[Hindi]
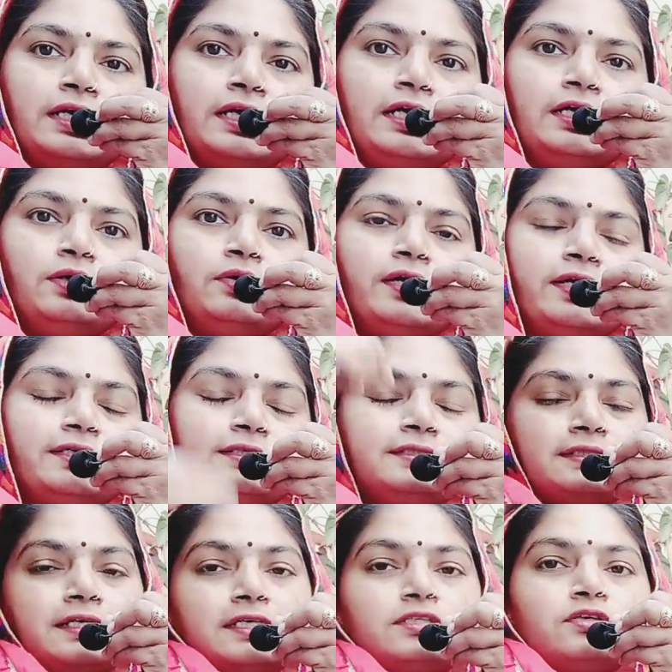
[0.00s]
हेलो
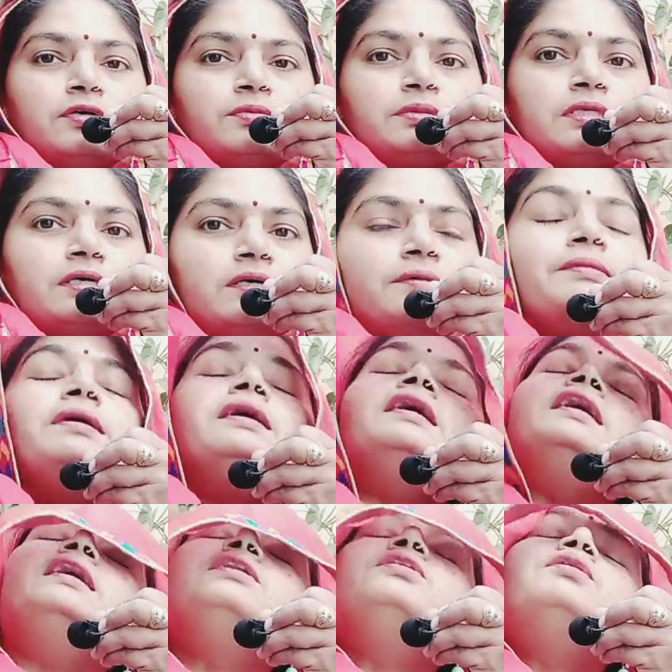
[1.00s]
गाइस कैसे आप
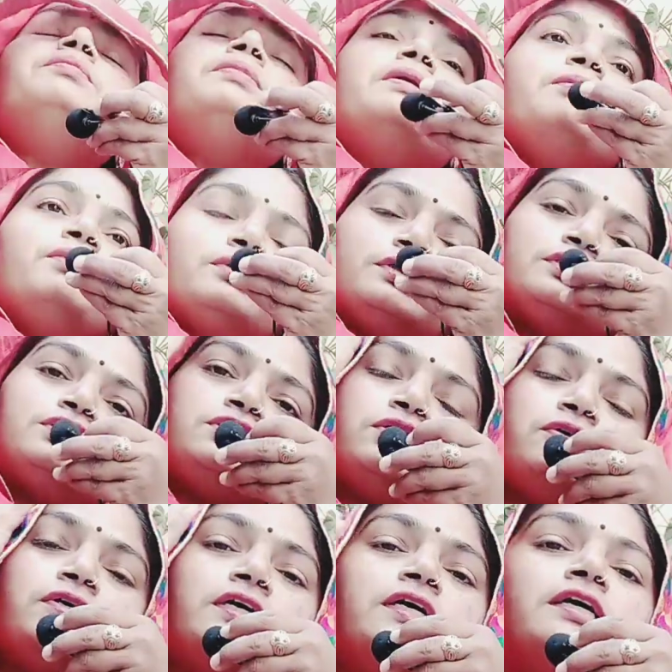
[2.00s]
साहब आई होप आप बहुत अच्छे
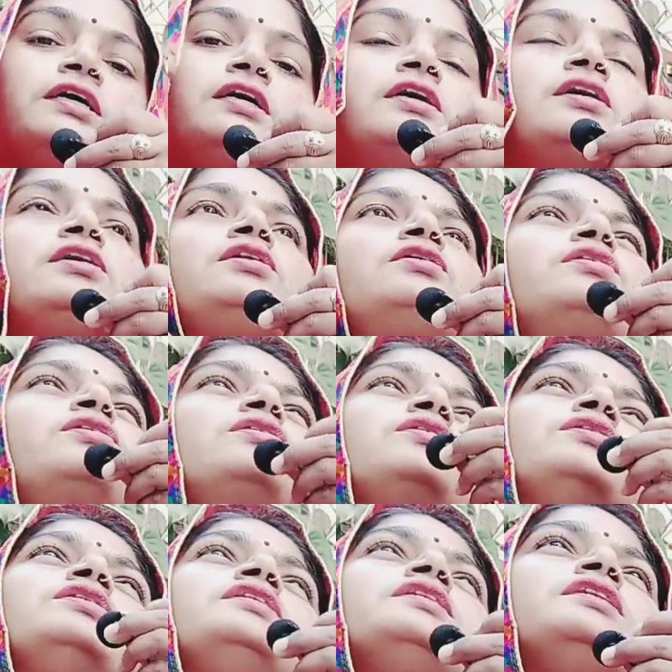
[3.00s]
होंगे
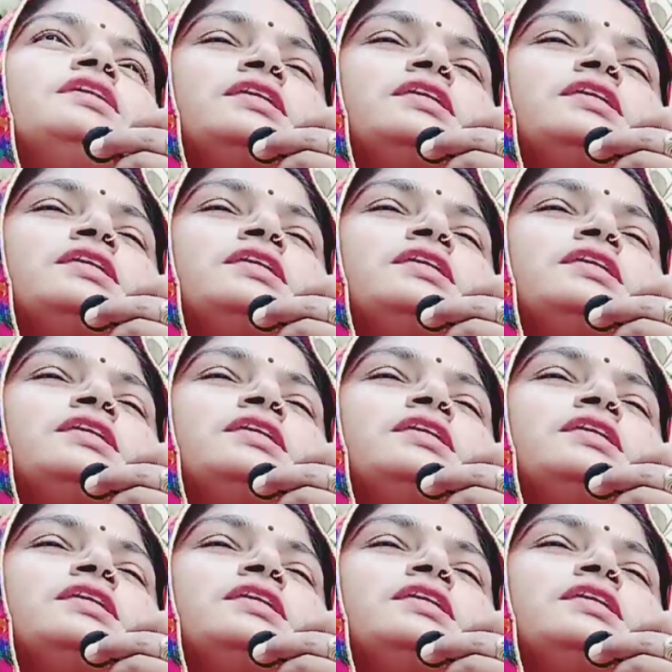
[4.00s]
और